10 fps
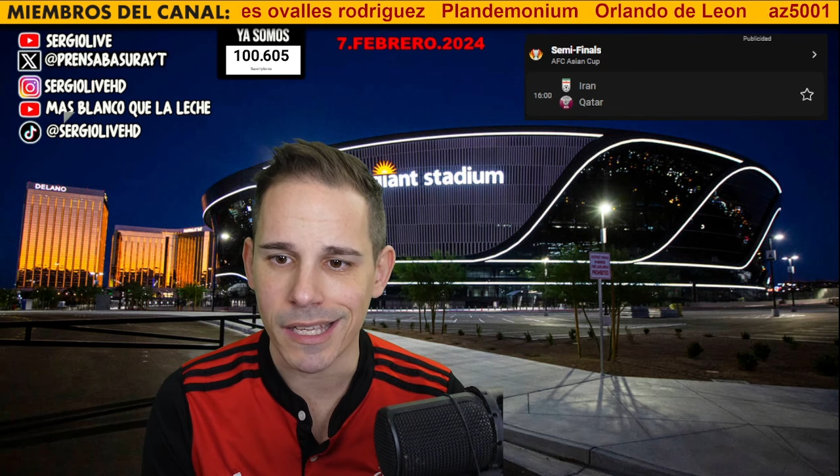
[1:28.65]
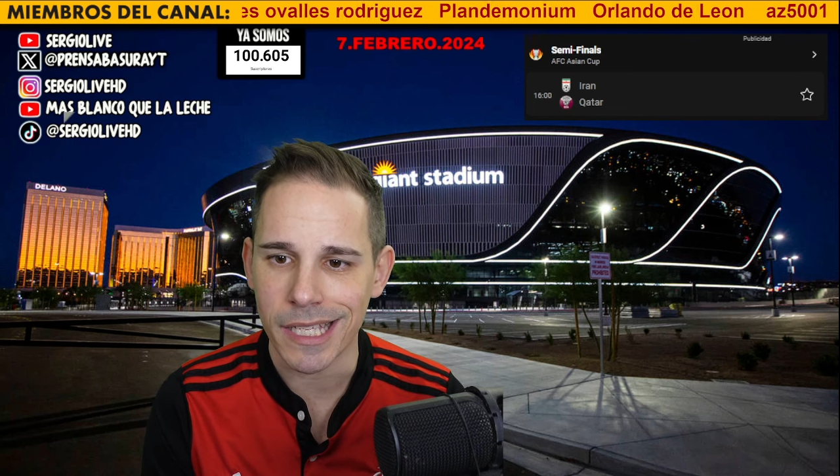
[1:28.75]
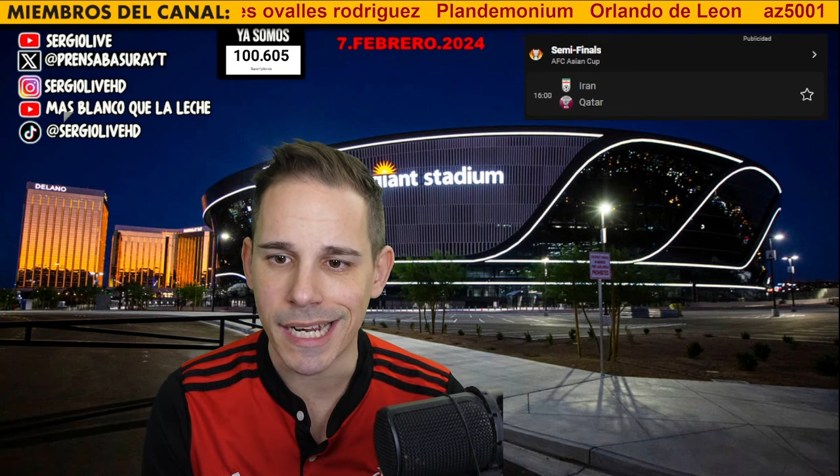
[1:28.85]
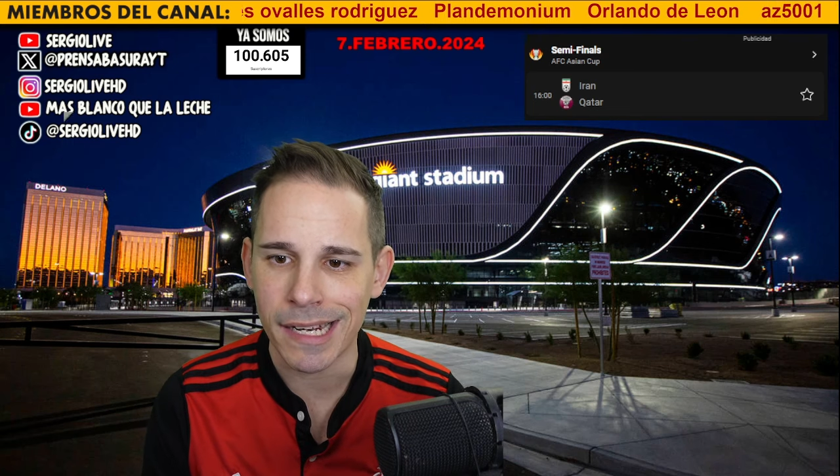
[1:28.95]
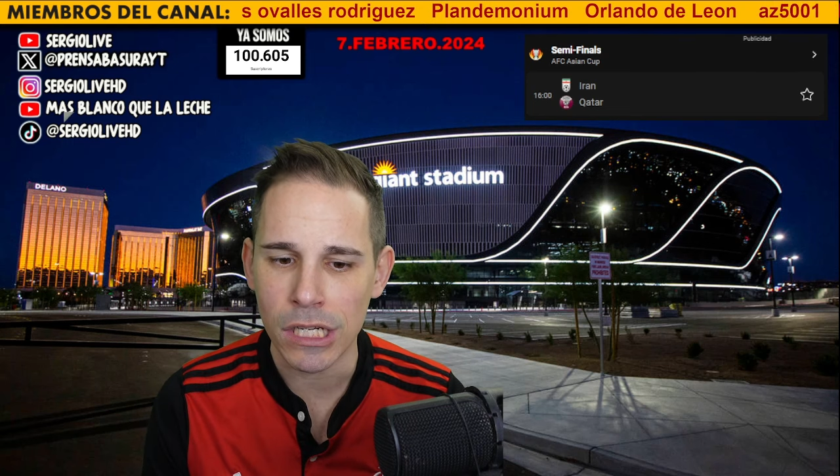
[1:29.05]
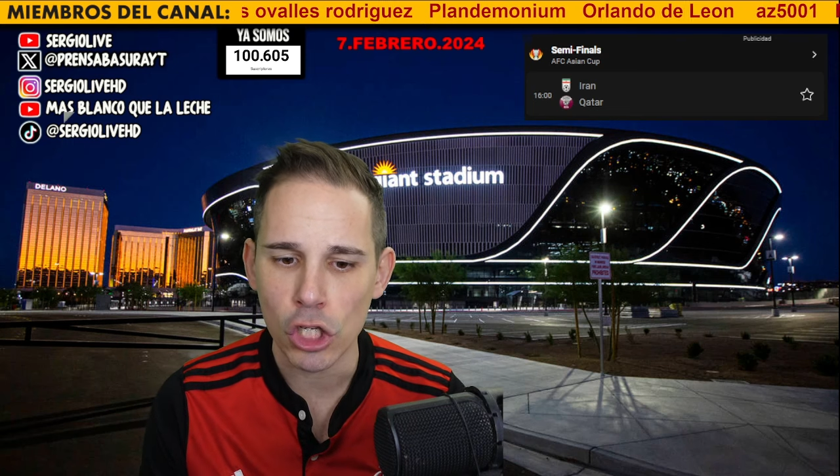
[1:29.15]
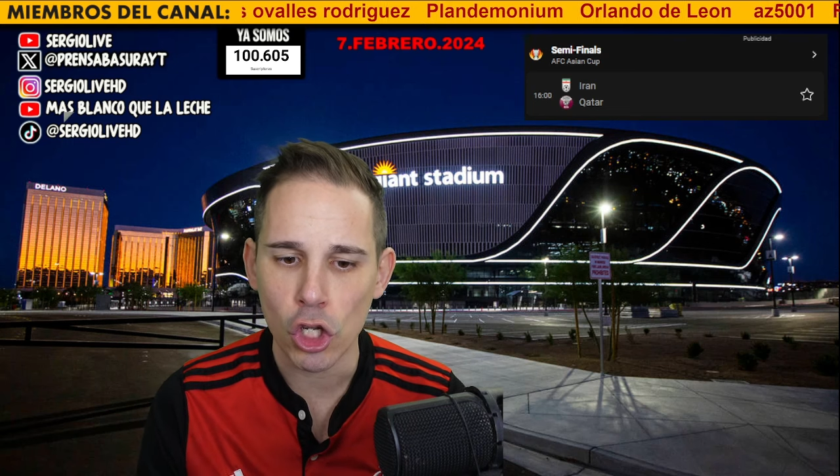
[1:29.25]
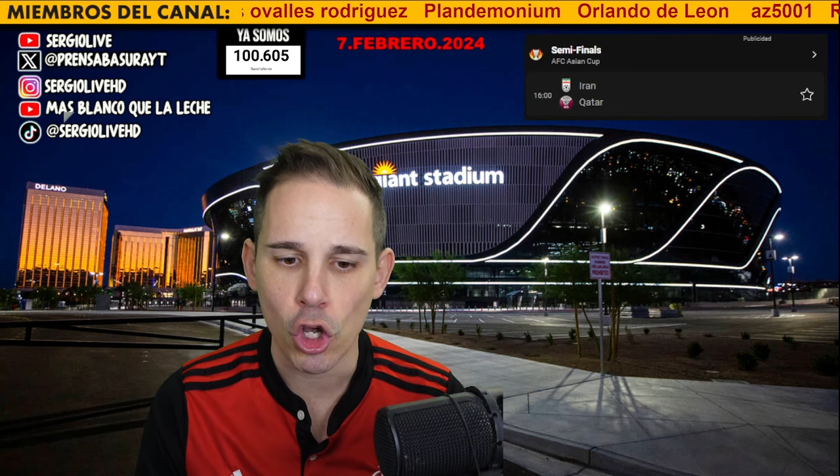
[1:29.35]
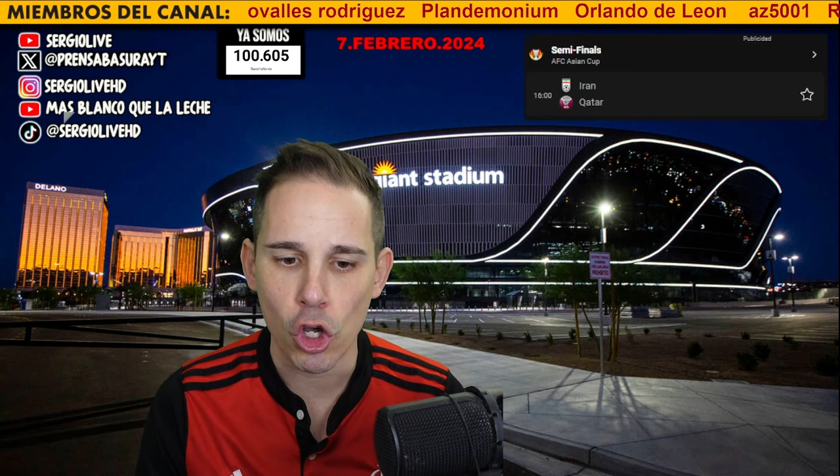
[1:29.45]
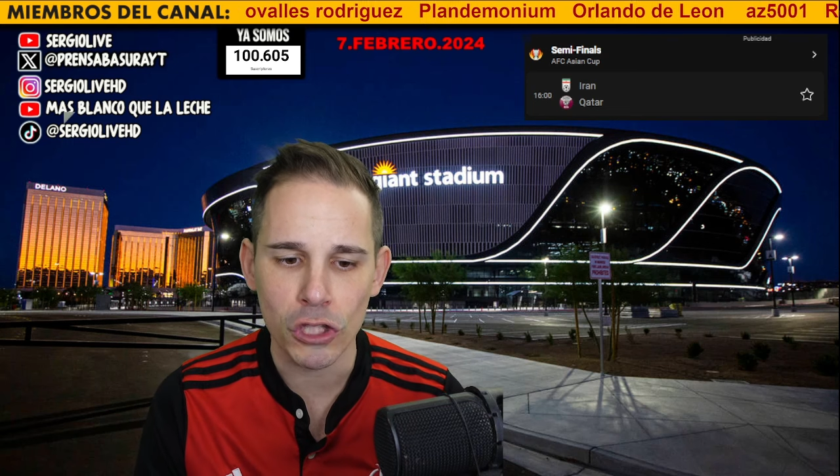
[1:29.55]
Irán
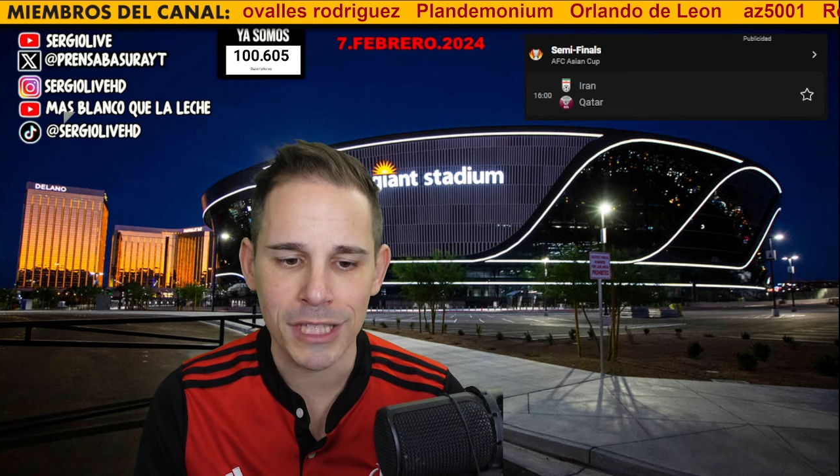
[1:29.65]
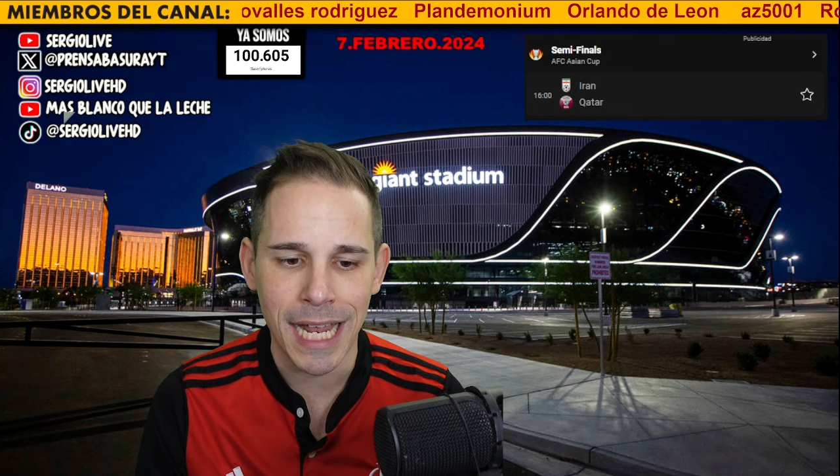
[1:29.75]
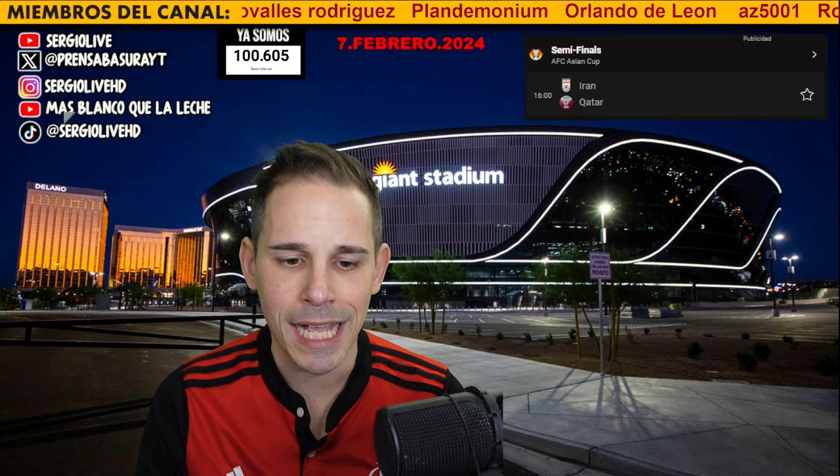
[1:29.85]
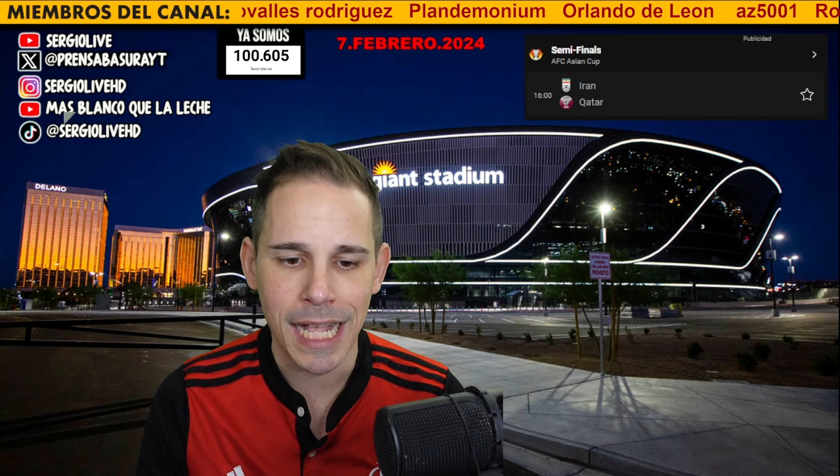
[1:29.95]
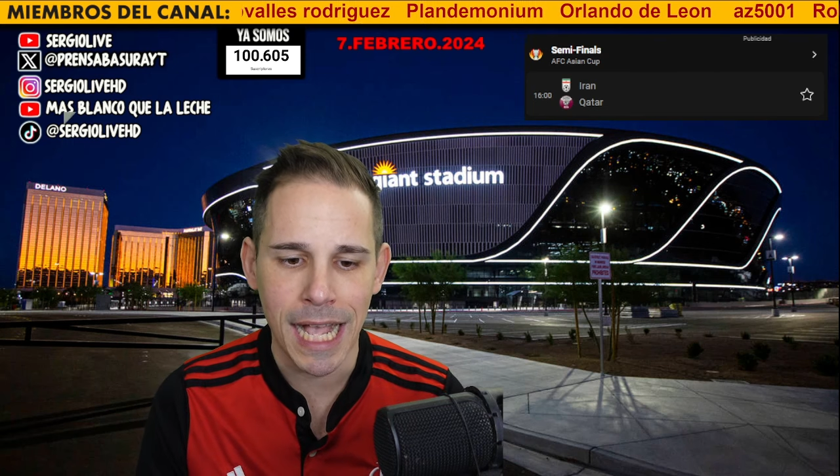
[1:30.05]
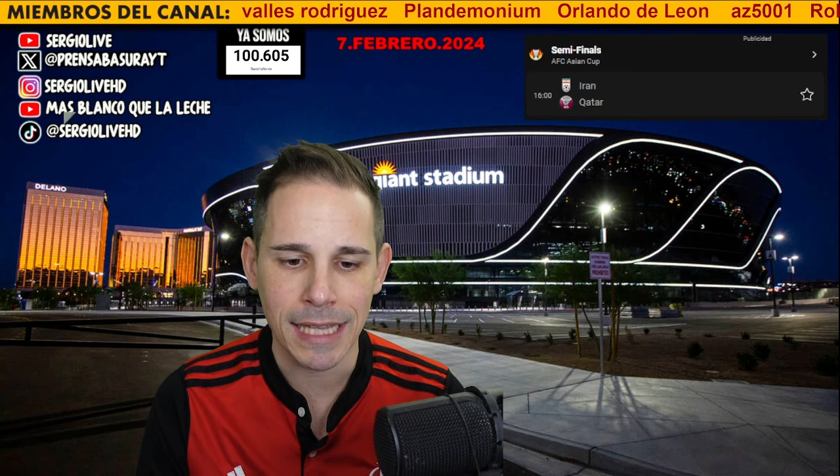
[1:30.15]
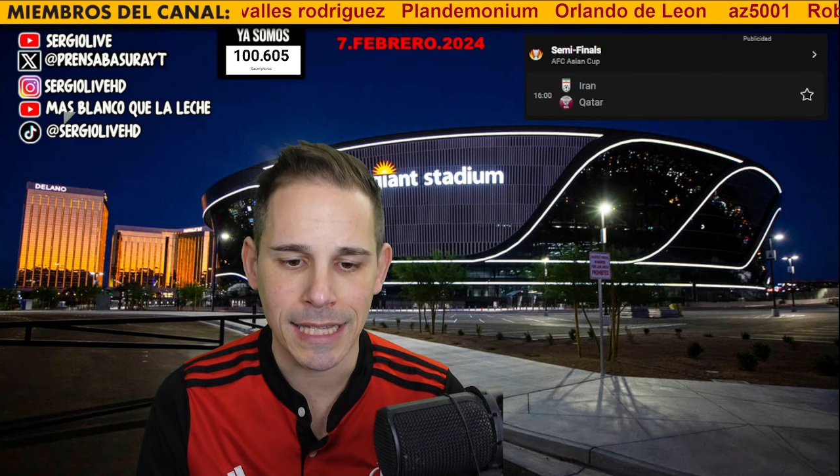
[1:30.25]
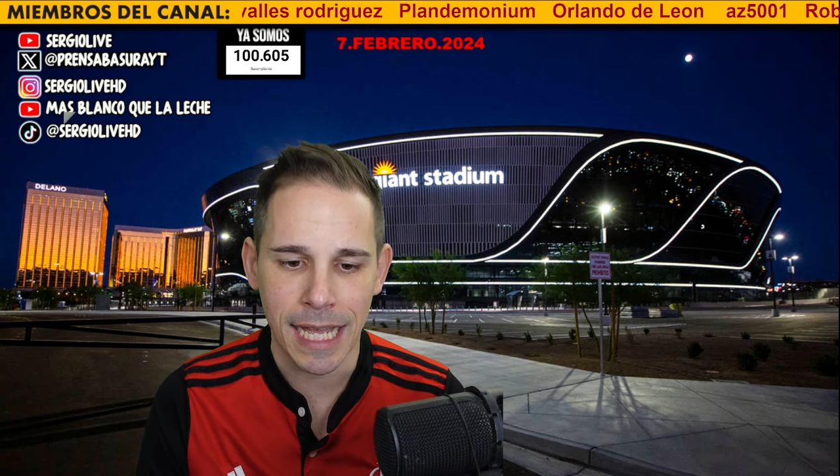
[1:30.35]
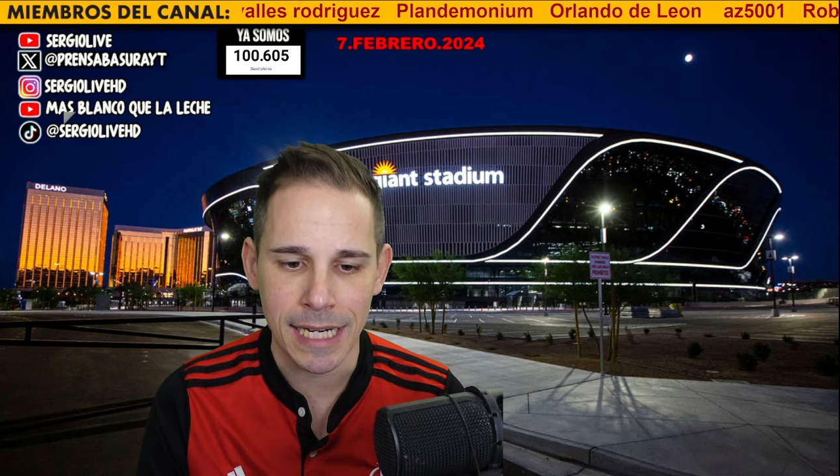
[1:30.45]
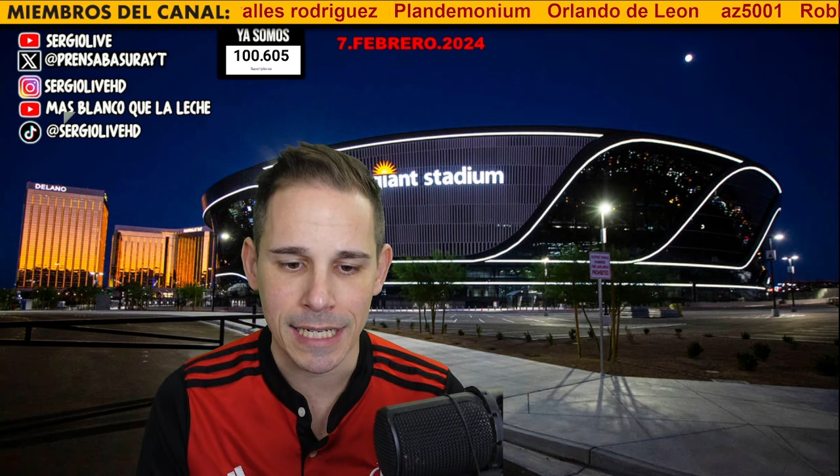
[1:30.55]
contra
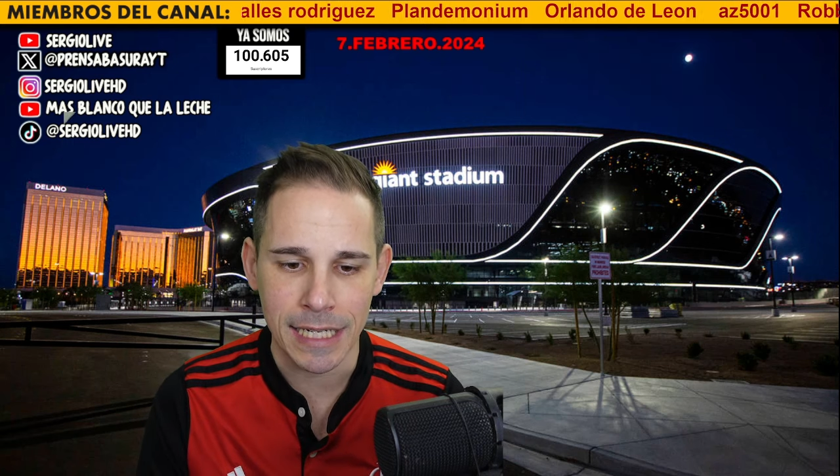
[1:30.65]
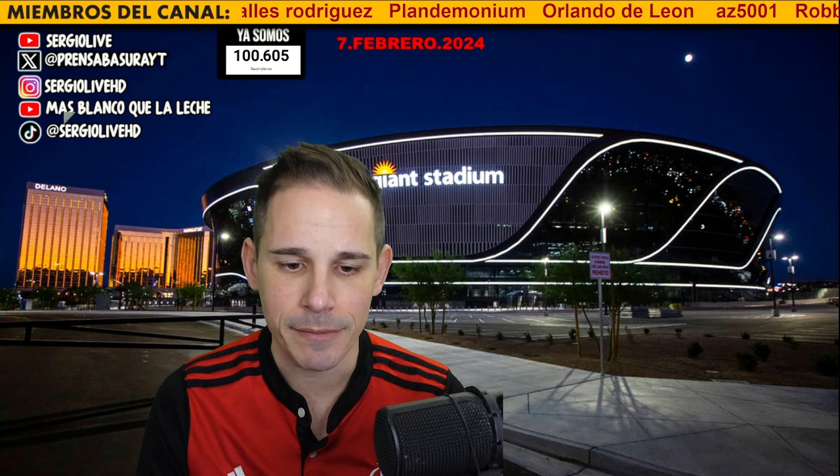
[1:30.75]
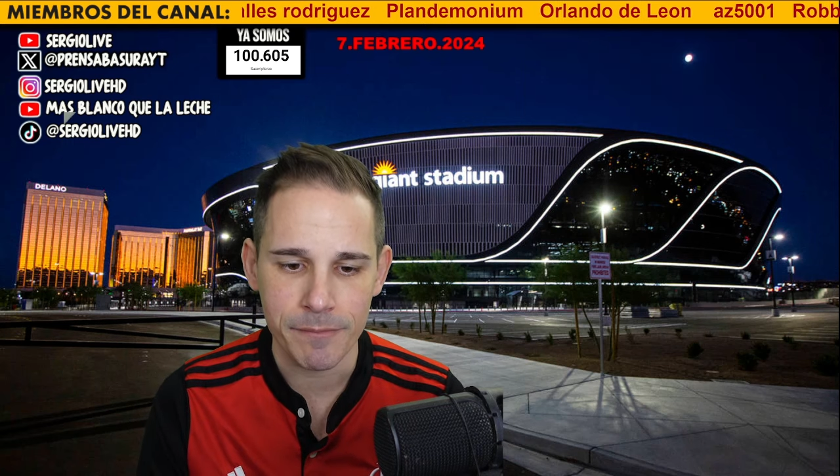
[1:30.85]
Qatar.